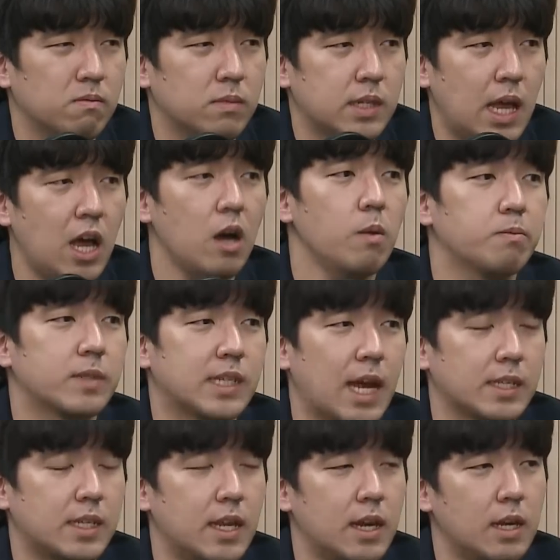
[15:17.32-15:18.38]
사업
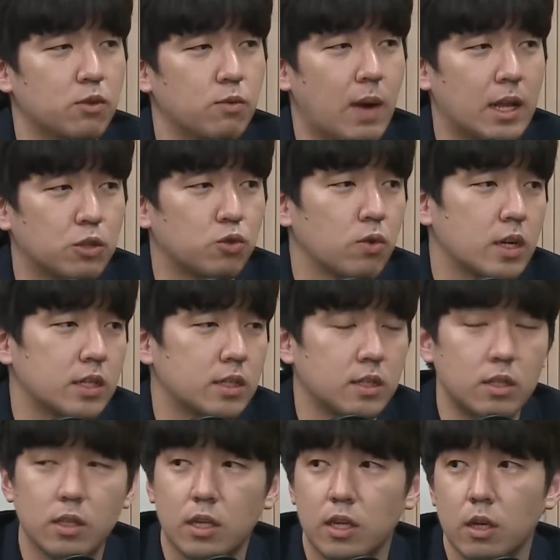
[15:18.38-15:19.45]
자체가 좀 안
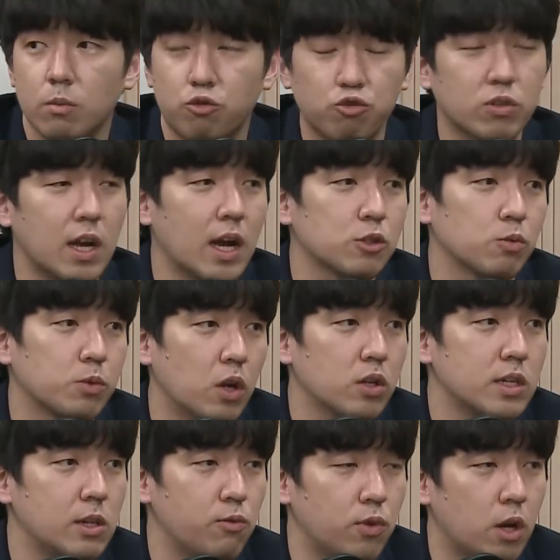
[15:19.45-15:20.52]
좋아지는 기업, 주가가 좀
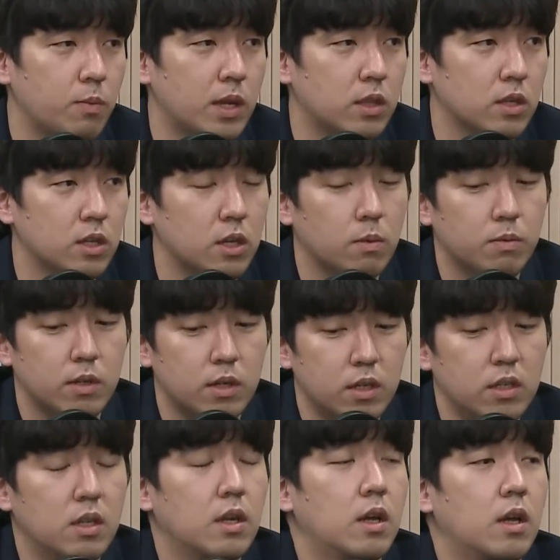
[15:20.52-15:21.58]
떨어질 위험이 있는
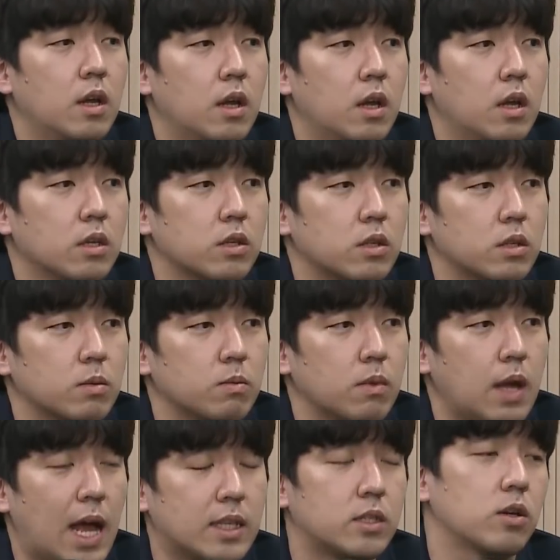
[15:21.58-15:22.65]
기업들은 음,
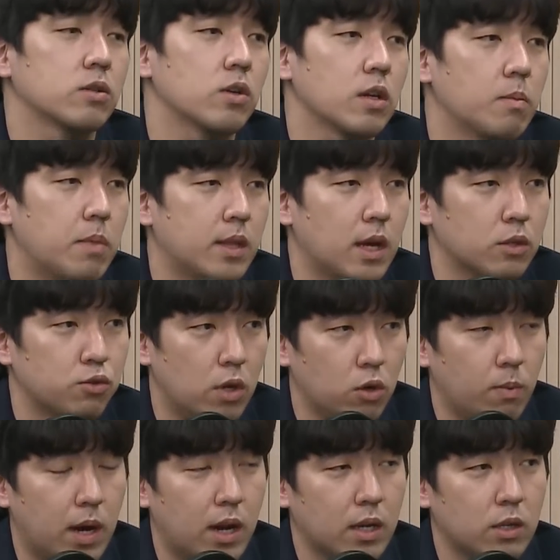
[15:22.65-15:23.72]
안정적인
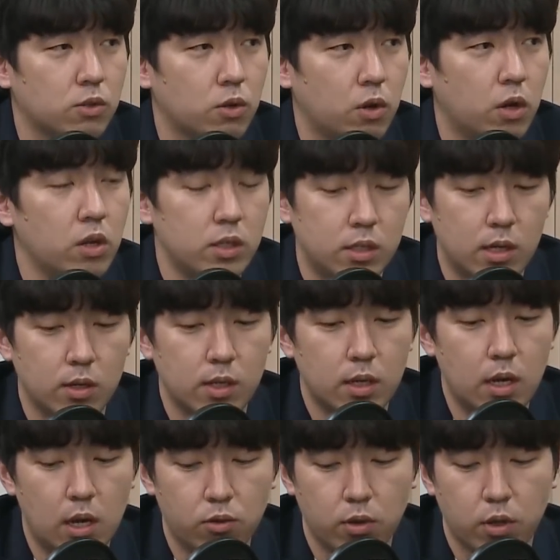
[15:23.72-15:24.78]
배당주라고 말하기 좀 꺼려진다고 음.
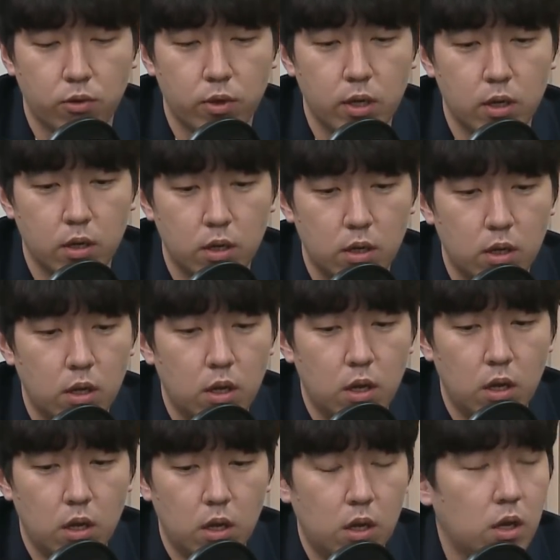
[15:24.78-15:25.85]
생각하고 있고요. 그러네
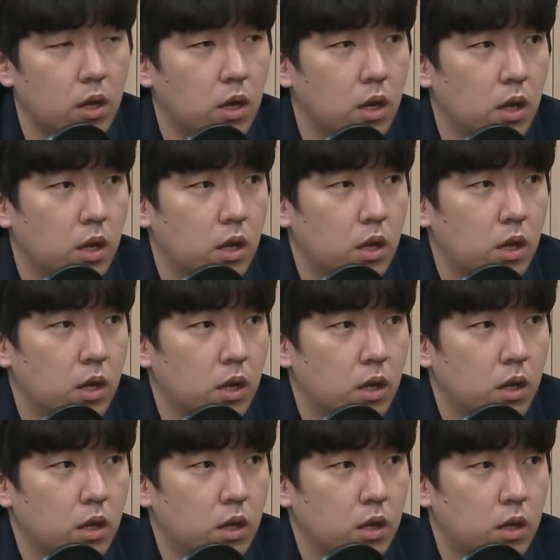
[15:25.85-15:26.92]
안젤라님 말씀도 맞네.
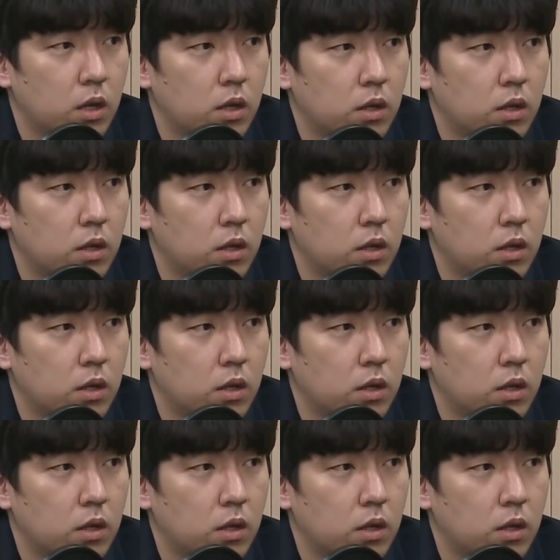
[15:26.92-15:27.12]
배당금